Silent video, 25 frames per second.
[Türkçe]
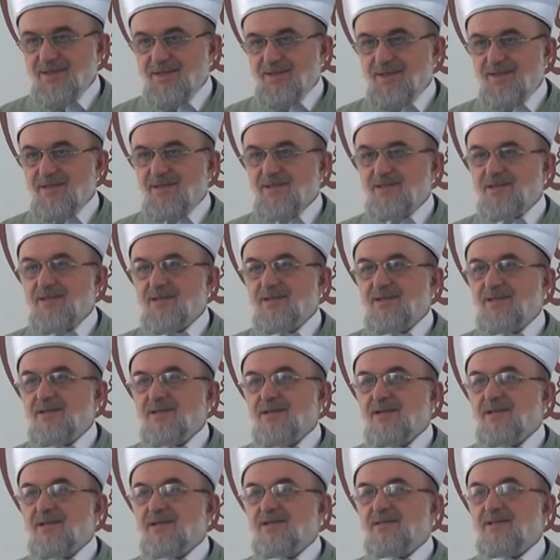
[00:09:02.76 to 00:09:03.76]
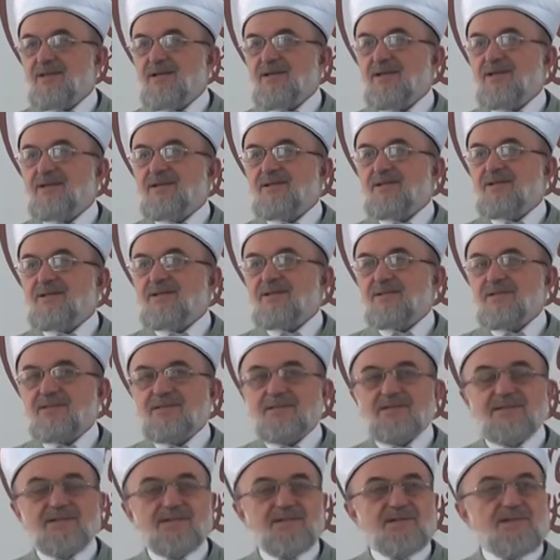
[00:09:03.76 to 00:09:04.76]
Nece ne kadar
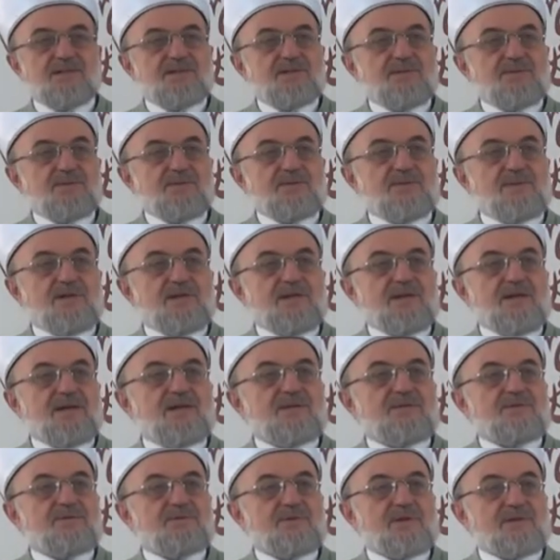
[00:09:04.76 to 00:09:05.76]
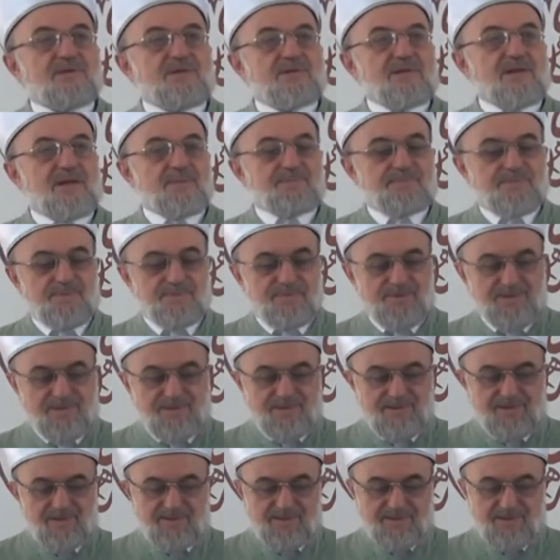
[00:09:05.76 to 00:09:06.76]
yüceler yücesi
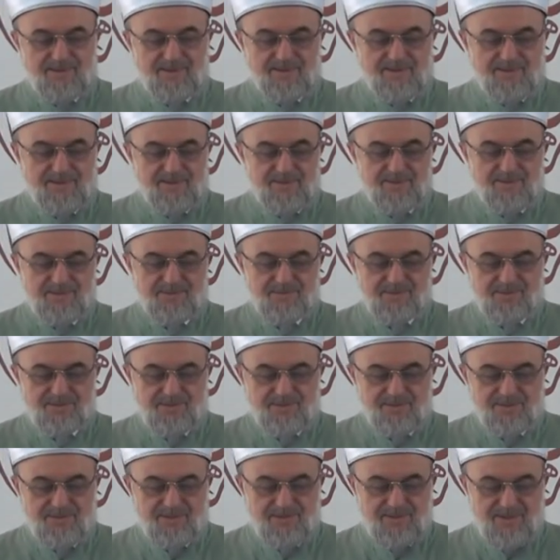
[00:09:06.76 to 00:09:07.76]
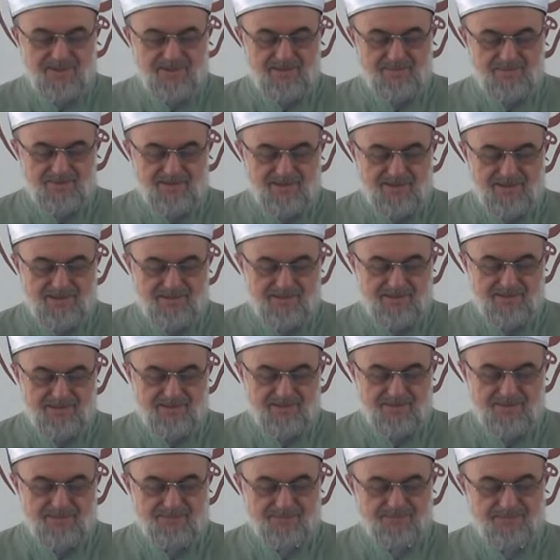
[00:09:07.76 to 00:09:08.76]
Rabbimizsin Allah'ım diyoruz değil mi
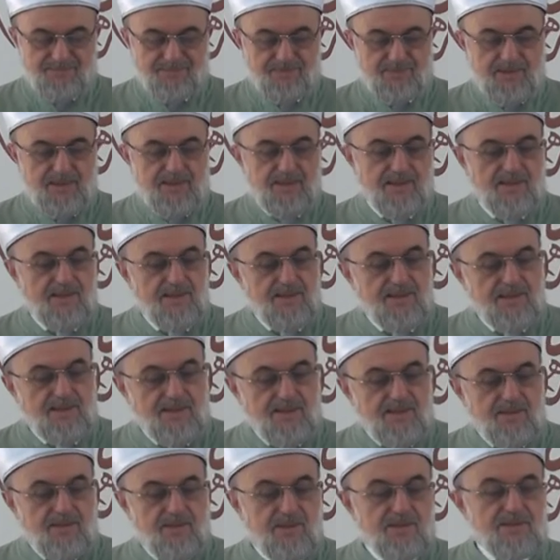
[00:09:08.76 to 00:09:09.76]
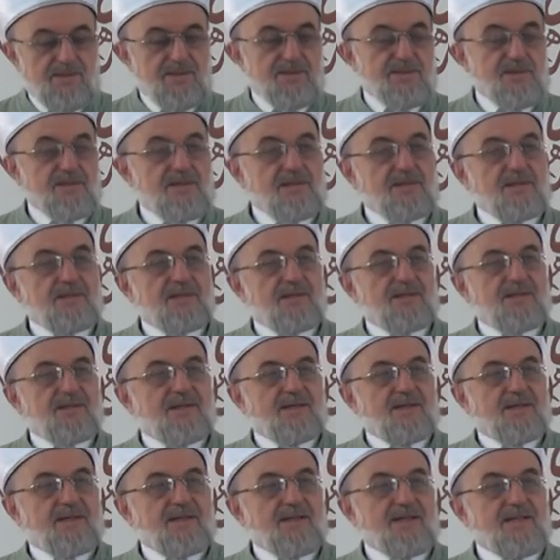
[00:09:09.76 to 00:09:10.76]
kardeşler? Onun için
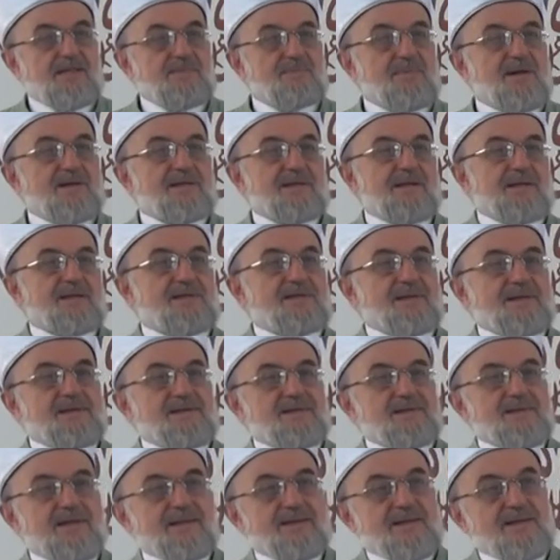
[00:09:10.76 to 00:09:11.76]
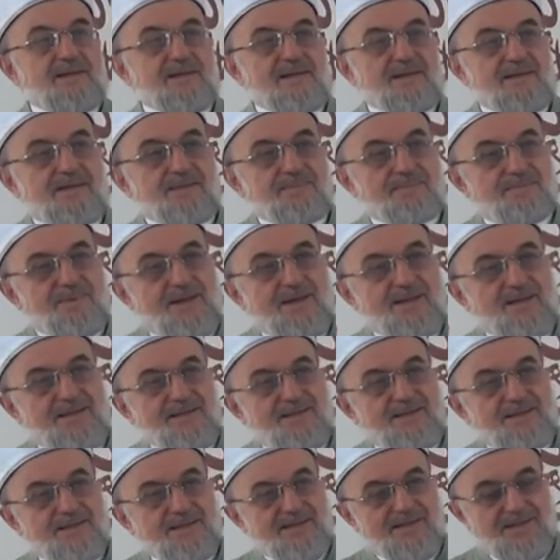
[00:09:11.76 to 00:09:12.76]
iman esasları
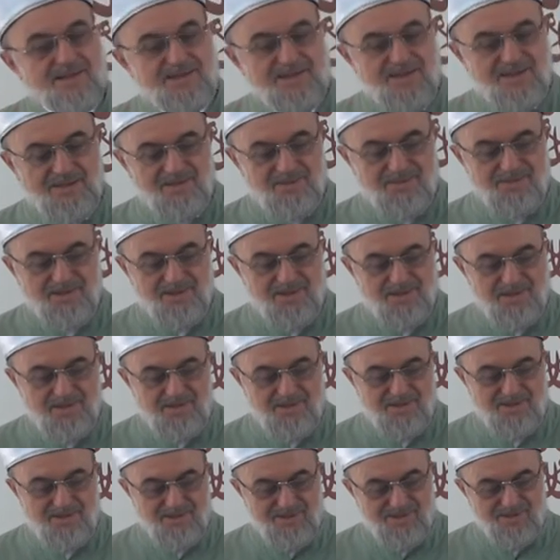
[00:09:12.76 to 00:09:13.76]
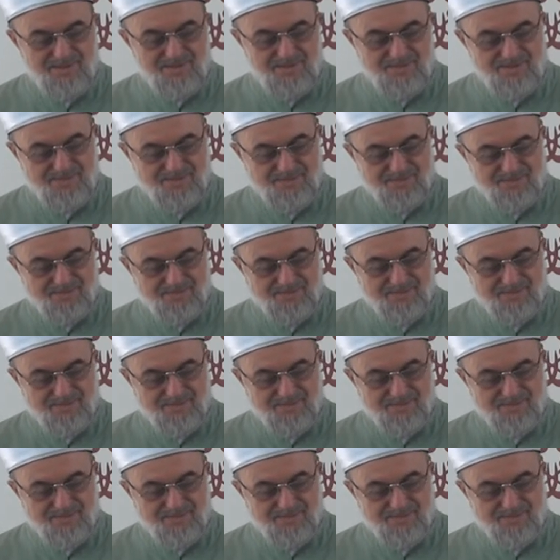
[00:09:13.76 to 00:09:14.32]
bakın ne kadar güzel şekilleniyor.